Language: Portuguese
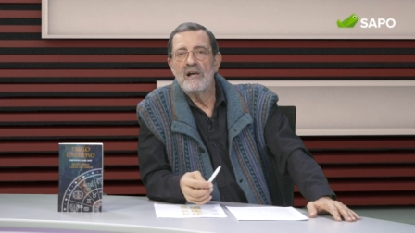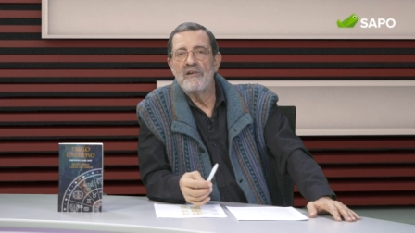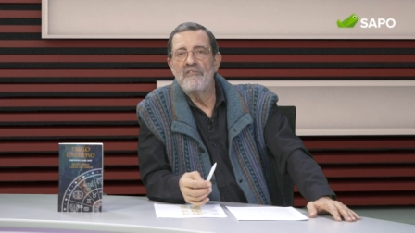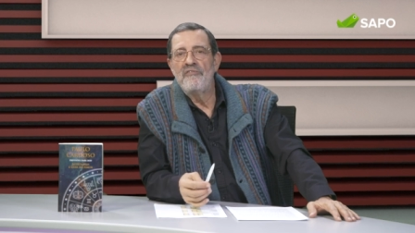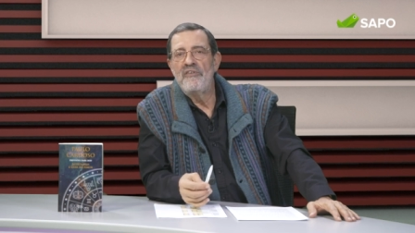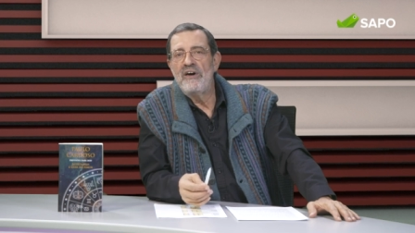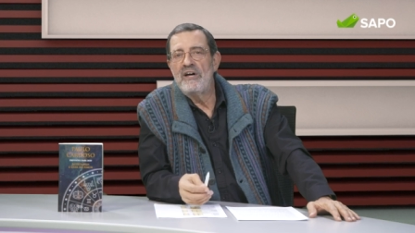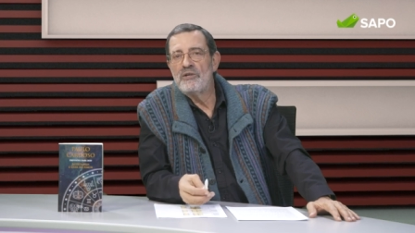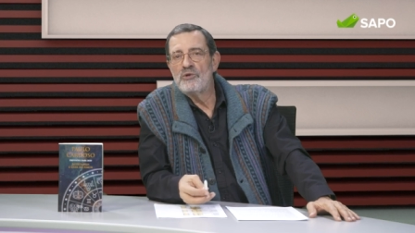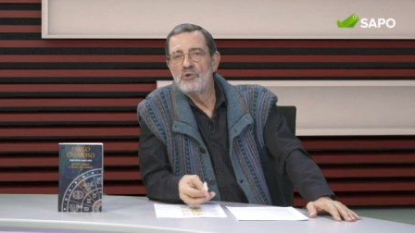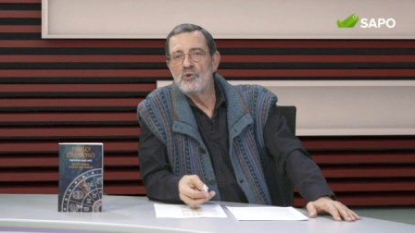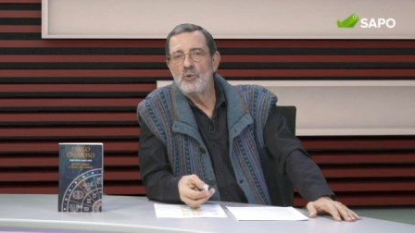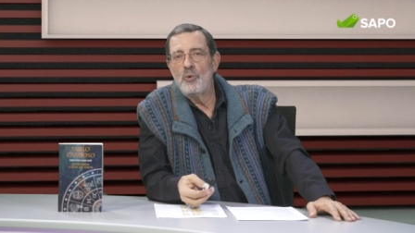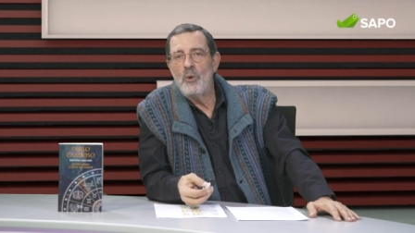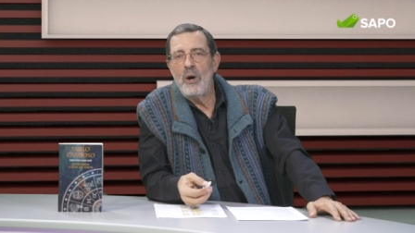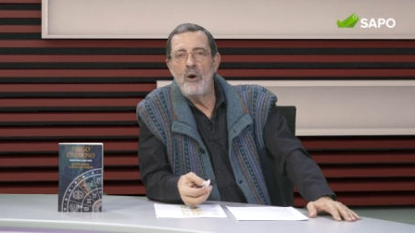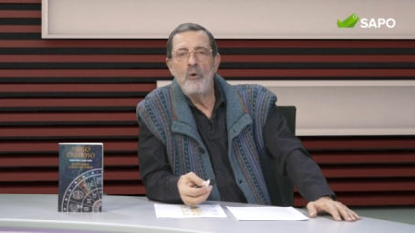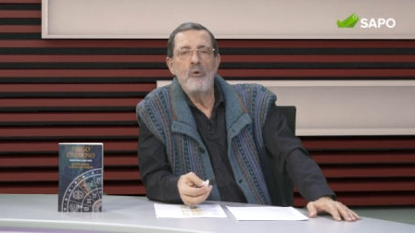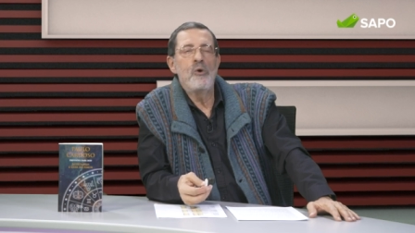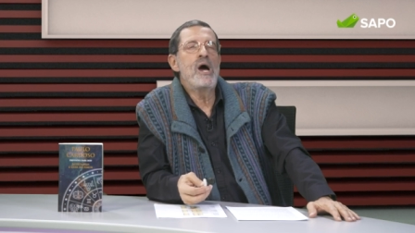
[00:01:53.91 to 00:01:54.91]

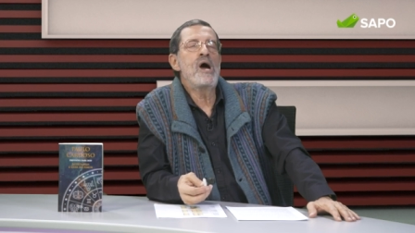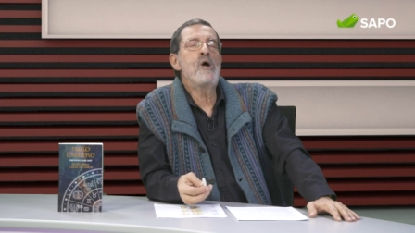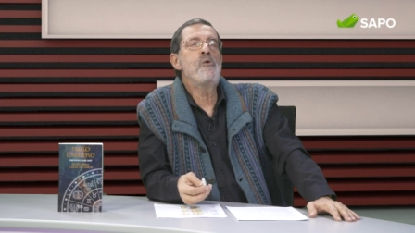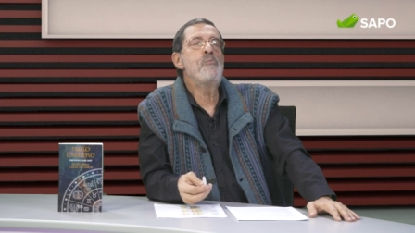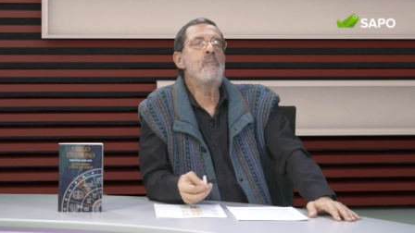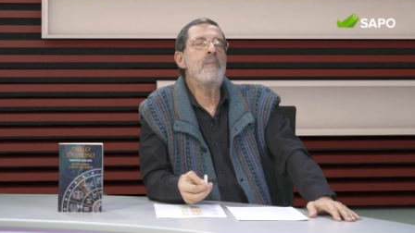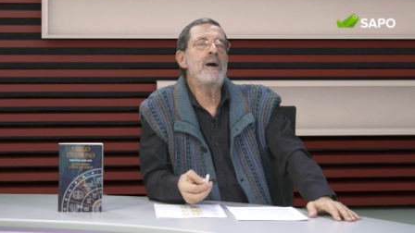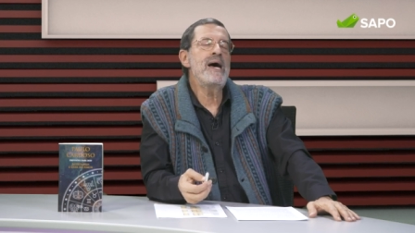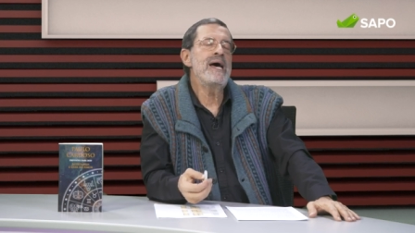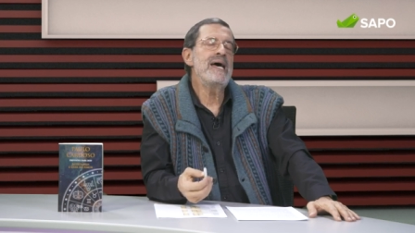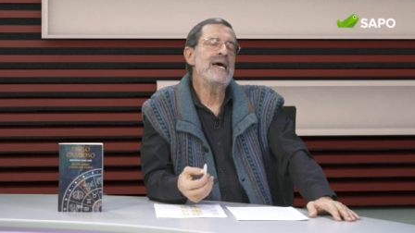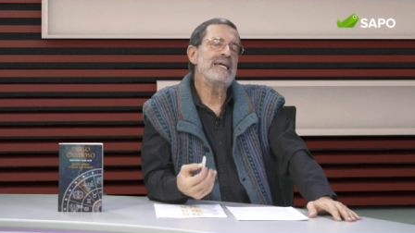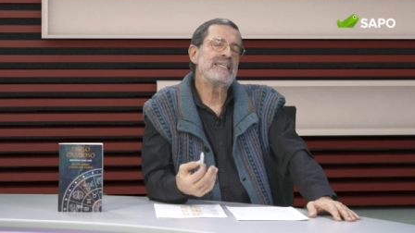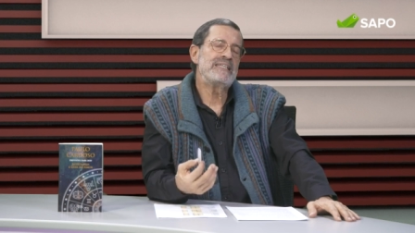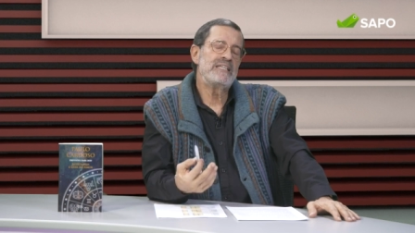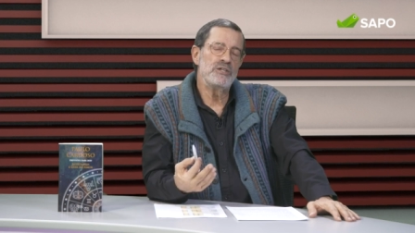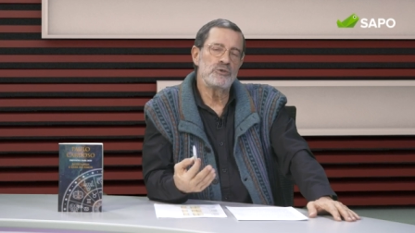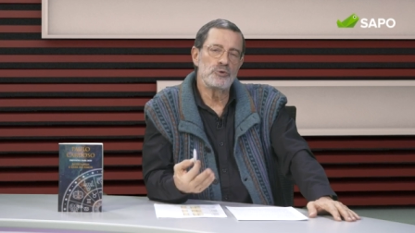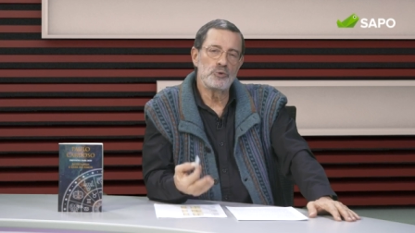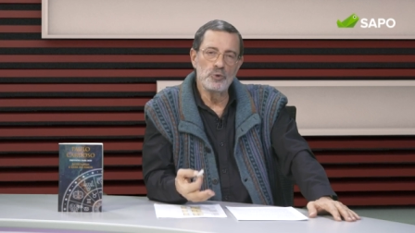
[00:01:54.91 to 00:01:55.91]
levando-o a uma
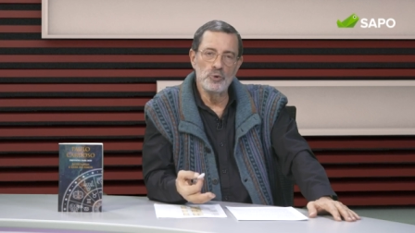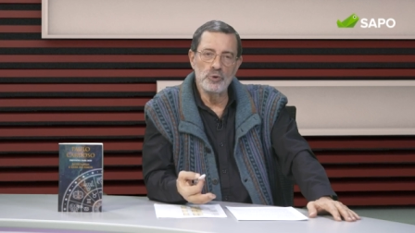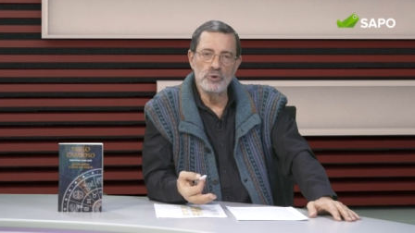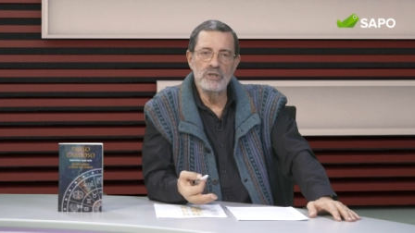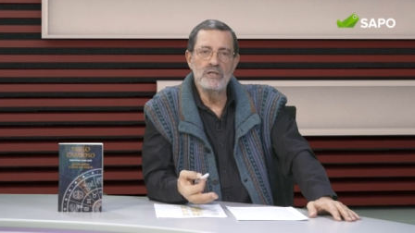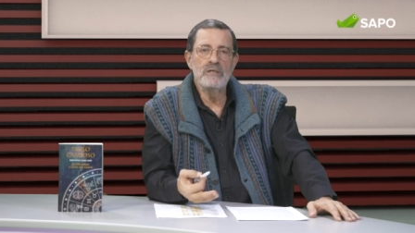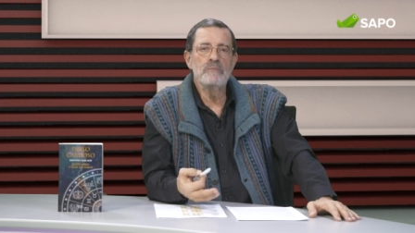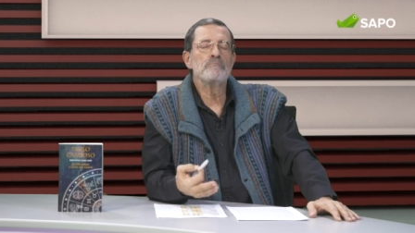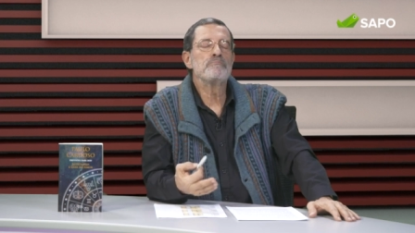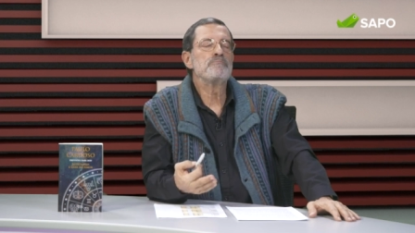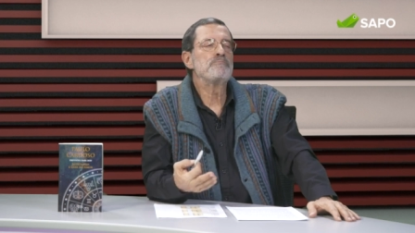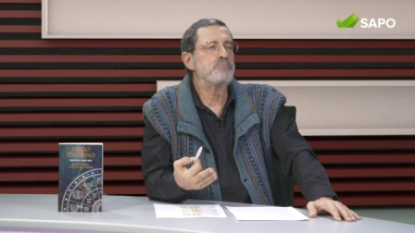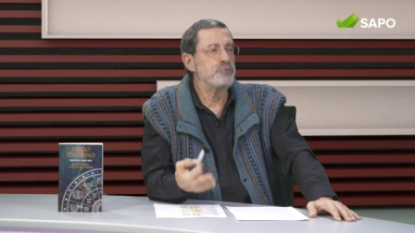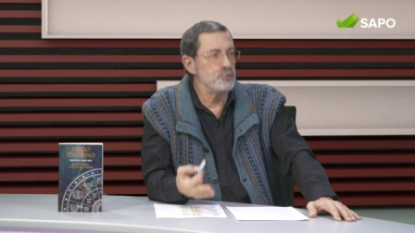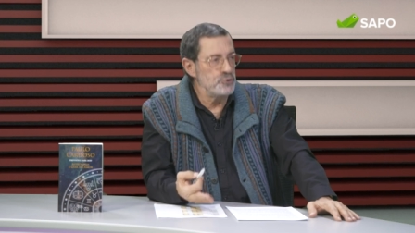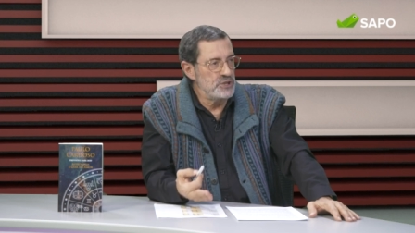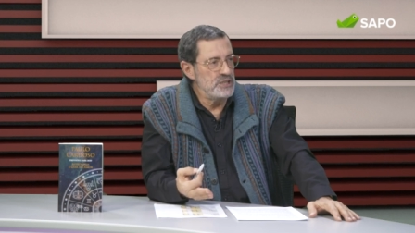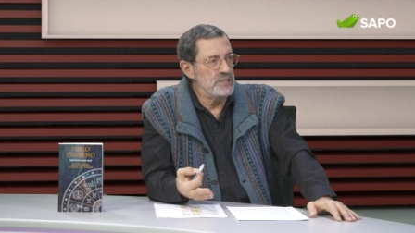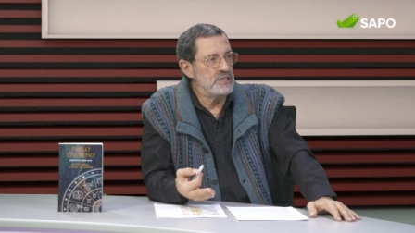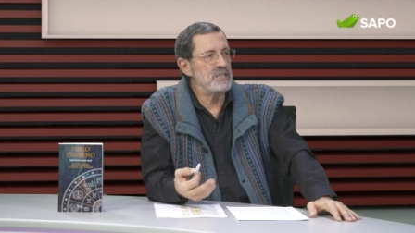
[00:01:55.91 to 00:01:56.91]
atitude
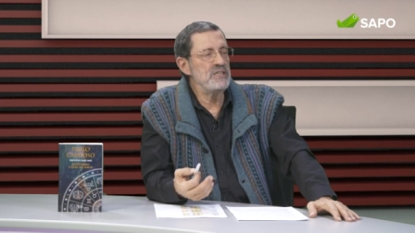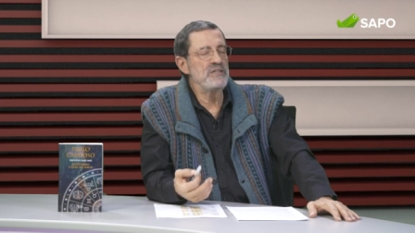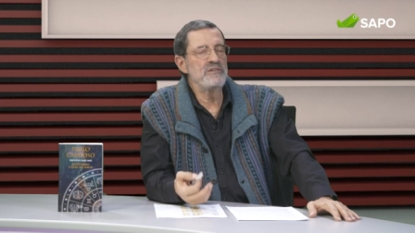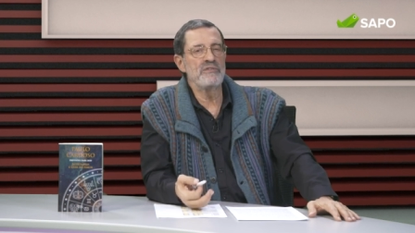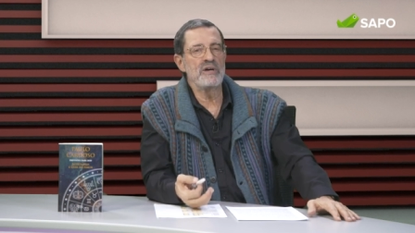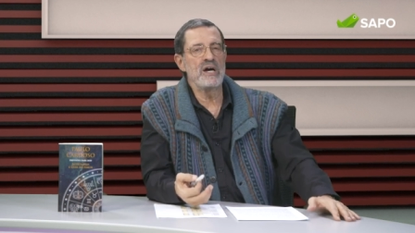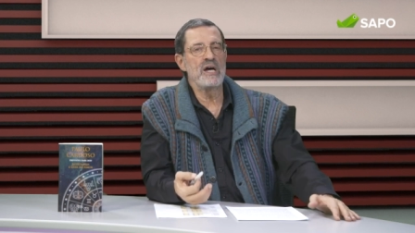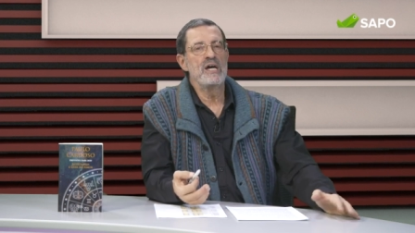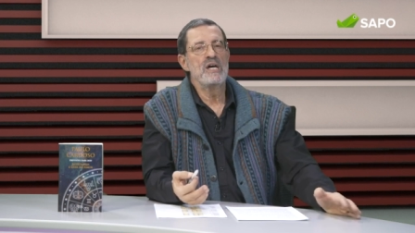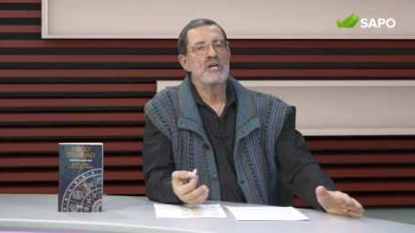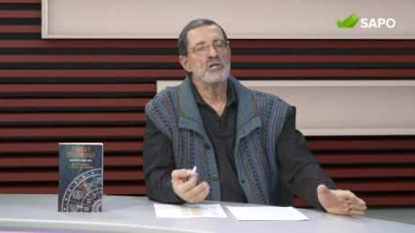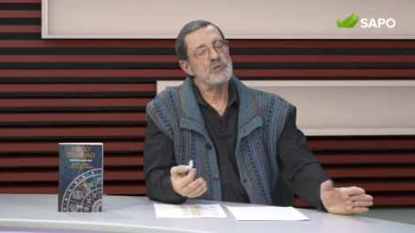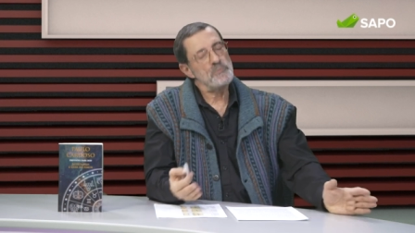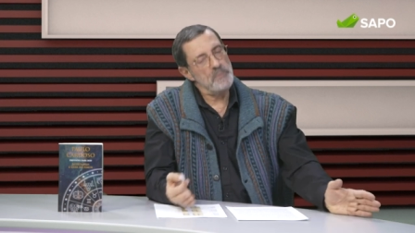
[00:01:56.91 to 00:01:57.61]
positiva.